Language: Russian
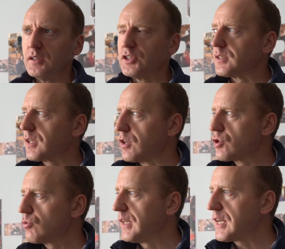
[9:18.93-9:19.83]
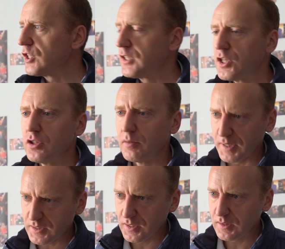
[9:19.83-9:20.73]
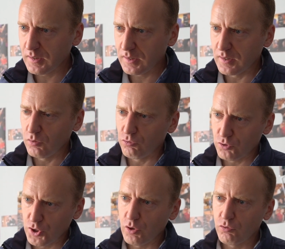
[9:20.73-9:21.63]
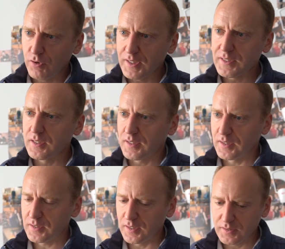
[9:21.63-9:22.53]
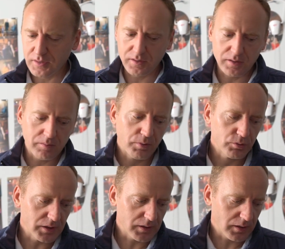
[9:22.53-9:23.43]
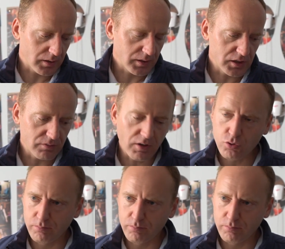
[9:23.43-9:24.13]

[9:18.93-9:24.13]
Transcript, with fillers: сейчас скажу, на 64% уже у вас, э, как сказать, э, плюсик есть в вашу